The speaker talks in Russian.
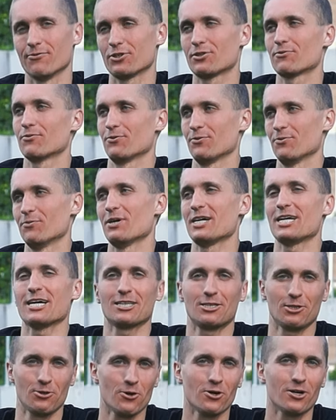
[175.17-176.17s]
вот
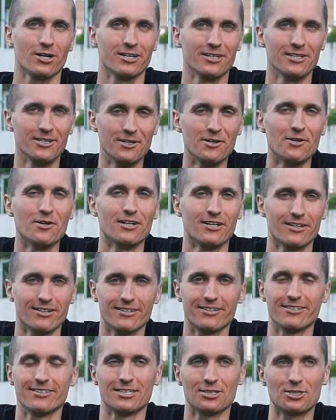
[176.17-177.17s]
моя треха
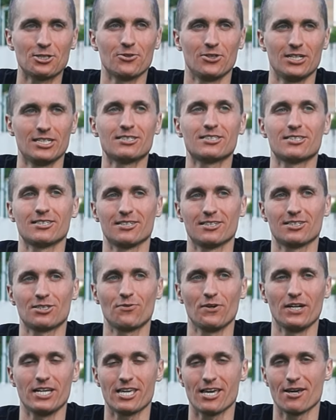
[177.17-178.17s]
э, началась с
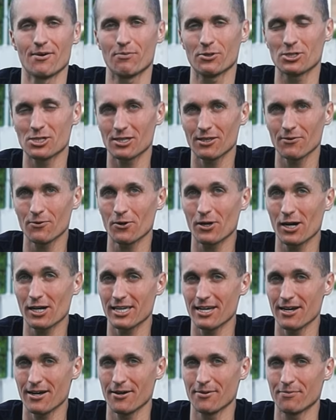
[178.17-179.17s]
фейки. после того,
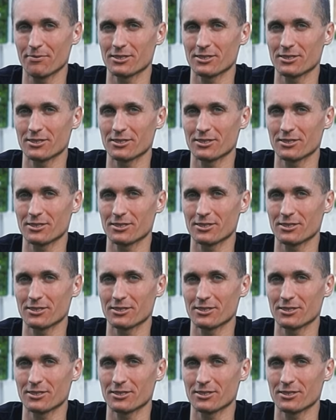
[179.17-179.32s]
как я